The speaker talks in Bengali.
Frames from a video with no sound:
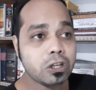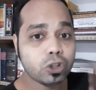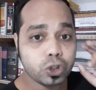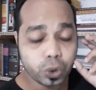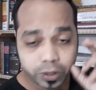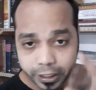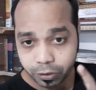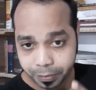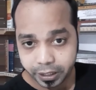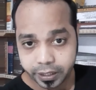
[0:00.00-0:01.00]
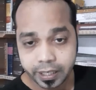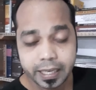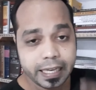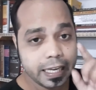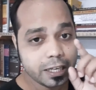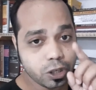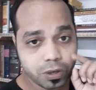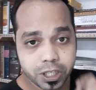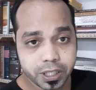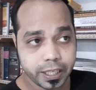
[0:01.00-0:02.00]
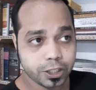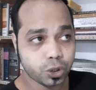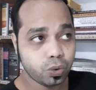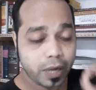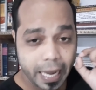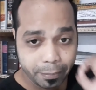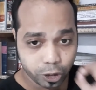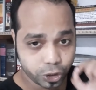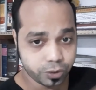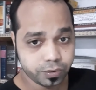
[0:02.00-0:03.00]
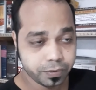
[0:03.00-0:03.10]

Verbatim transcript: তো যদি তুমি ইংলিশ অনার্স নিয়েছো এই বছর